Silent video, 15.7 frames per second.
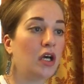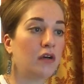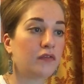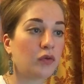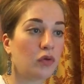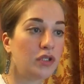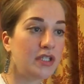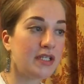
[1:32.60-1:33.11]

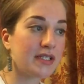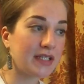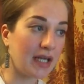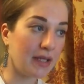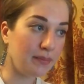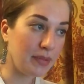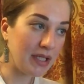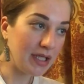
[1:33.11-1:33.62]
В ходе
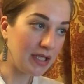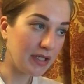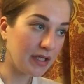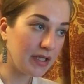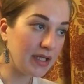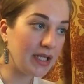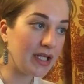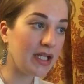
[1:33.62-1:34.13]

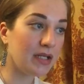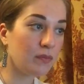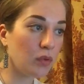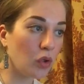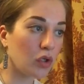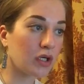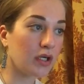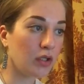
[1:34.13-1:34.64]
эскобильи или
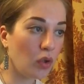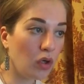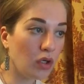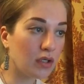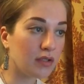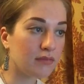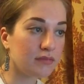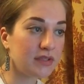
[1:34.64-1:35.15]
блока
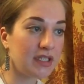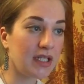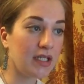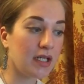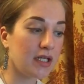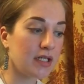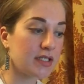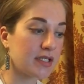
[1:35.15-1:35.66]
ног
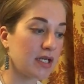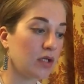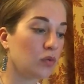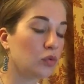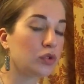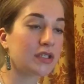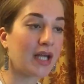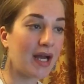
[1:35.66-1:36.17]
делается
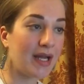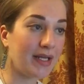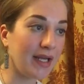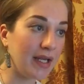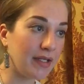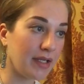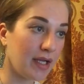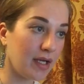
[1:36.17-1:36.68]

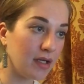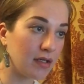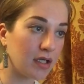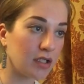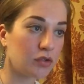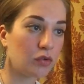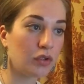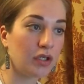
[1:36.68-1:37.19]
ускорение,
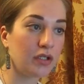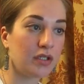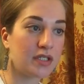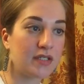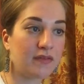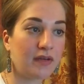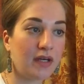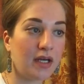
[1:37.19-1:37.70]
которое
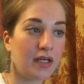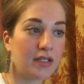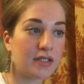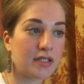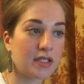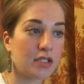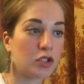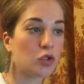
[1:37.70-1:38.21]

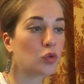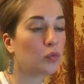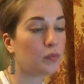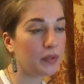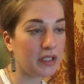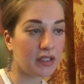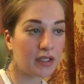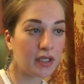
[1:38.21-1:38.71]
называется
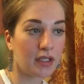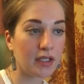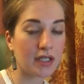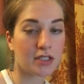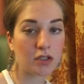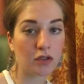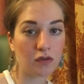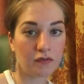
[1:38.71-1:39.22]
субида,
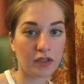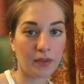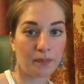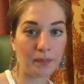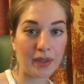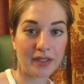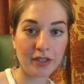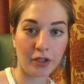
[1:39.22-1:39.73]
дословно
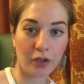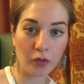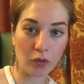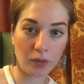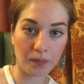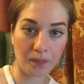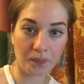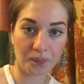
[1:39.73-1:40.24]

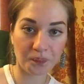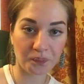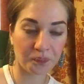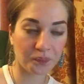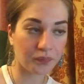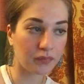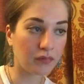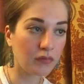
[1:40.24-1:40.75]
подъем,
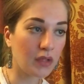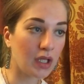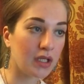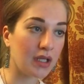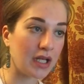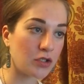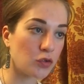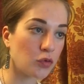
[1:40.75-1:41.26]

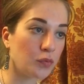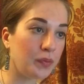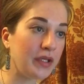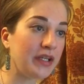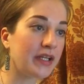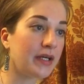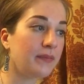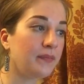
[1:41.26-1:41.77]
ла
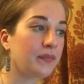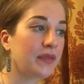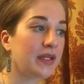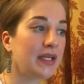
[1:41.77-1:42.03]
субида,